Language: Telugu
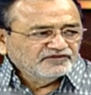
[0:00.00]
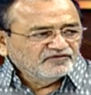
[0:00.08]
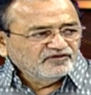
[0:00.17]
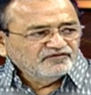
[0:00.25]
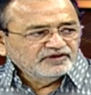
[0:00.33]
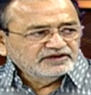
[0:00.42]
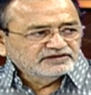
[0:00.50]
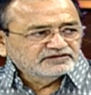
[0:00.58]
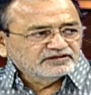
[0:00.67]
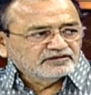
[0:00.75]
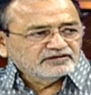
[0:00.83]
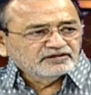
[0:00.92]
ఫుల్ఫిల్ చేసిన
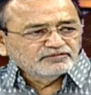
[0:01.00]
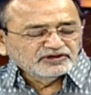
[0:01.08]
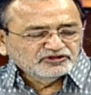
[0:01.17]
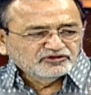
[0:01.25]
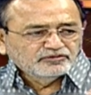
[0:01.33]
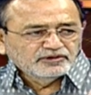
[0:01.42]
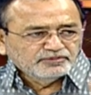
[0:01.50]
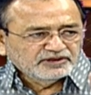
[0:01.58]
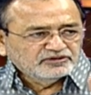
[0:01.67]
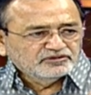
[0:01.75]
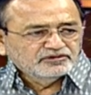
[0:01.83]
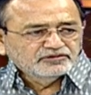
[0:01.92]
తర్వాత మంత్రులు పోయి
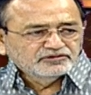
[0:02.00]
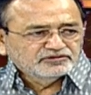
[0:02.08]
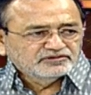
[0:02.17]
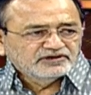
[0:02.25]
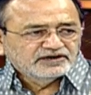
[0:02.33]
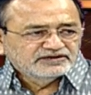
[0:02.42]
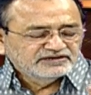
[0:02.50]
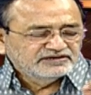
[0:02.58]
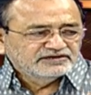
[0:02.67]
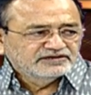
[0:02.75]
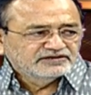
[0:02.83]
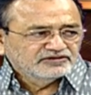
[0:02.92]
పది రోజులు కూర్చుంటే అడ్జస్ట్
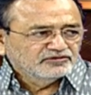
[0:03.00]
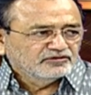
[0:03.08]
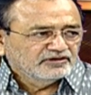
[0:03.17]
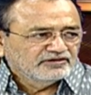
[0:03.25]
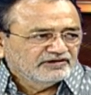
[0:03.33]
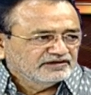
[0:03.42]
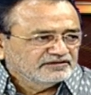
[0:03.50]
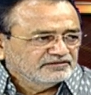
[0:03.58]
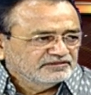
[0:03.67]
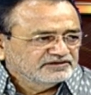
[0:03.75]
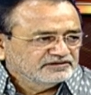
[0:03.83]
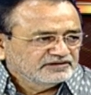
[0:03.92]
చేస్తే ఇంకో ఇరవై లక్షలు
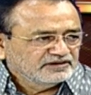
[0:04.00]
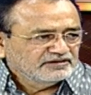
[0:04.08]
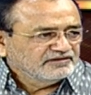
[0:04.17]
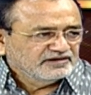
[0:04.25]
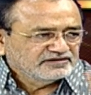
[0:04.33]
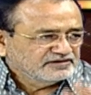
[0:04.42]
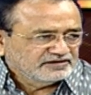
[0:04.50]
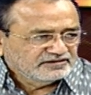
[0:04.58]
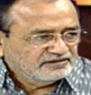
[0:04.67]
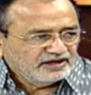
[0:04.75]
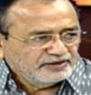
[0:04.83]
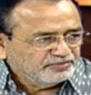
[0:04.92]
పెంచినారు ఇరవై లక్షల
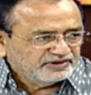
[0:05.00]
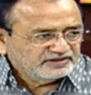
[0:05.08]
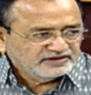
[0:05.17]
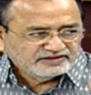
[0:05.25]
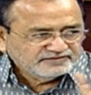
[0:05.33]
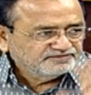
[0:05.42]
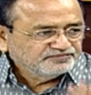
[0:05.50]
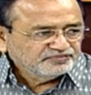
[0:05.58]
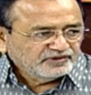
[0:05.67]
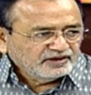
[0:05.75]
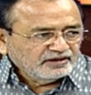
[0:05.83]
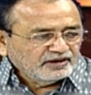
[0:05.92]
టన్నులు అయిపోయింది అది
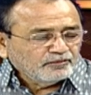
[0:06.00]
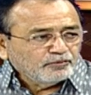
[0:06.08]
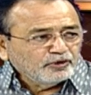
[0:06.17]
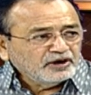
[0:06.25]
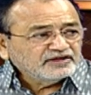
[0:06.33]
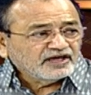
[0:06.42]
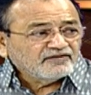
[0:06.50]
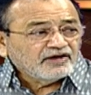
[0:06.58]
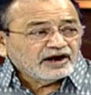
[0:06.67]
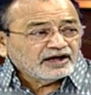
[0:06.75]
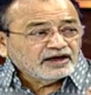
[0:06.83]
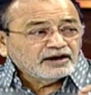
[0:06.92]
పోయినసారి
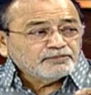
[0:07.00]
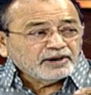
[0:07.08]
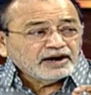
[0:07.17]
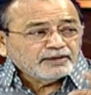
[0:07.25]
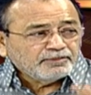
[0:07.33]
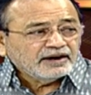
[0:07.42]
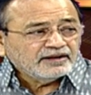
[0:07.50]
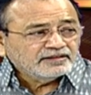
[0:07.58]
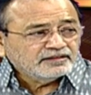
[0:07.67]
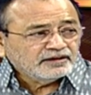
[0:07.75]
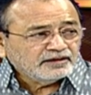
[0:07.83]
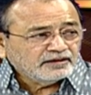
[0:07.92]
వానకాలం పండిన పంట
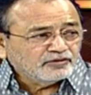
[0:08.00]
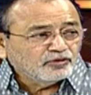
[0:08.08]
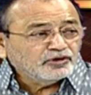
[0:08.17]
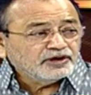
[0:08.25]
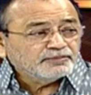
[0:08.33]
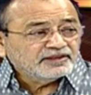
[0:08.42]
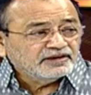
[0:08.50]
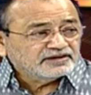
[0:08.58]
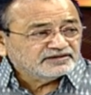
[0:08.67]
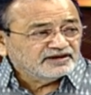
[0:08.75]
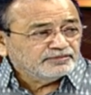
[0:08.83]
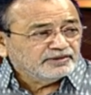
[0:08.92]
ఎంత కోటి పది
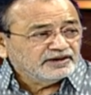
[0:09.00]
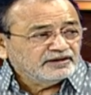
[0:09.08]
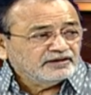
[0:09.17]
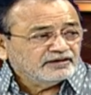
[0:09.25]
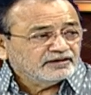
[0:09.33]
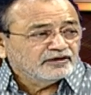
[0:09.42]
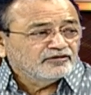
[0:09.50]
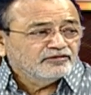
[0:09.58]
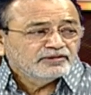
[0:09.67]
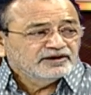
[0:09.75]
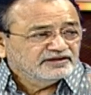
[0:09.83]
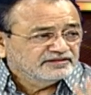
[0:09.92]
లక్షల పైన టన్నులు
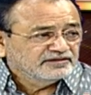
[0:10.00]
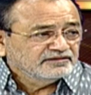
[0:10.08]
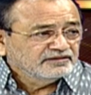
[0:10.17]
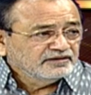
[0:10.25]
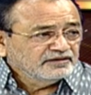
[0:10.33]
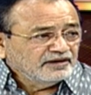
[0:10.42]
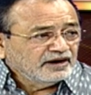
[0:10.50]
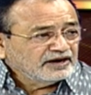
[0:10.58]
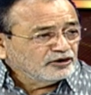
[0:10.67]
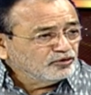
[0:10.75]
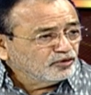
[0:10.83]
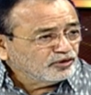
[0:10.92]
పండింది అంటే
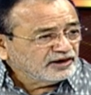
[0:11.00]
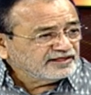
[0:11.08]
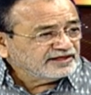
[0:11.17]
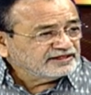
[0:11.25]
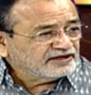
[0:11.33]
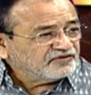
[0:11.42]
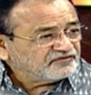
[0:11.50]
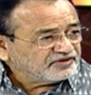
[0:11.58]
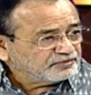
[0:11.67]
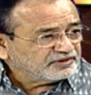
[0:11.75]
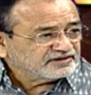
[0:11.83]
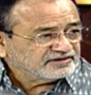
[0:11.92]
నువ్వు కొన్నది ఎంత ఫిఫ్టీ
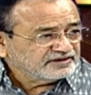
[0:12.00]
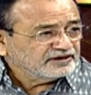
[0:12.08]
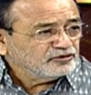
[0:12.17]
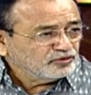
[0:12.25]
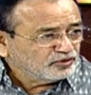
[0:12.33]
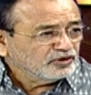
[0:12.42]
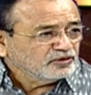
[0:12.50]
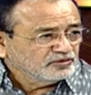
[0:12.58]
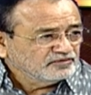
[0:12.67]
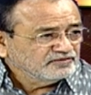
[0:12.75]
పర్సెంట్ నువ్వు కొన్నావు